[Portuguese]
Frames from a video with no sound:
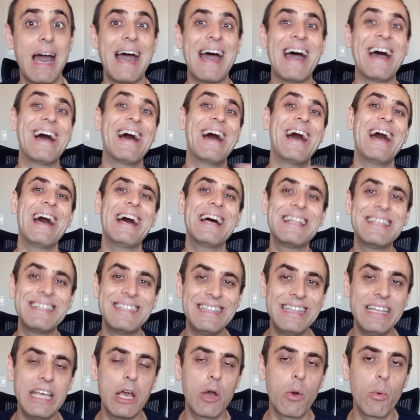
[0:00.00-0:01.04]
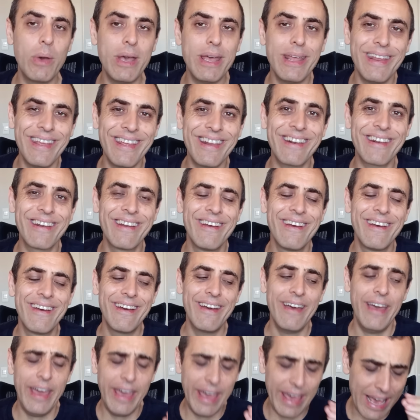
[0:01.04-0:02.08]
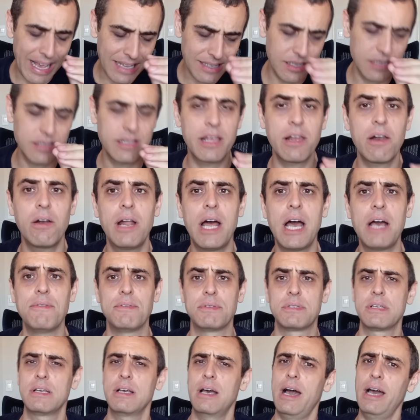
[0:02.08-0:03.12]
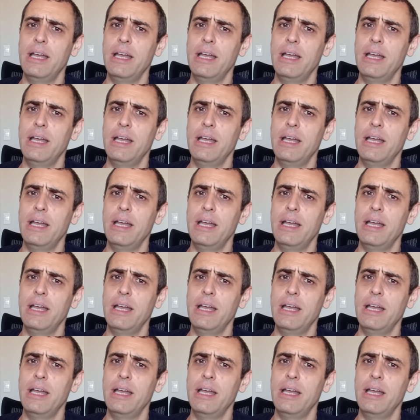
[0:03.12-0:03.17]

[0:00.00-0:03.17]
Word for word: a adquirir essas aeronaves.